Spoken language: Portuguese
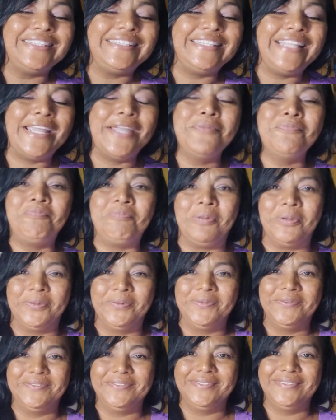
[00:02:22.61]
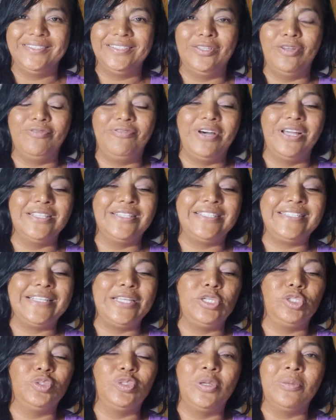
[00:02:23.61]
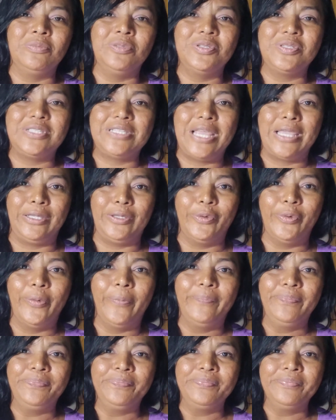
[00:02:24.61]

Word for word: templo, louvado seja o nome do Senhor.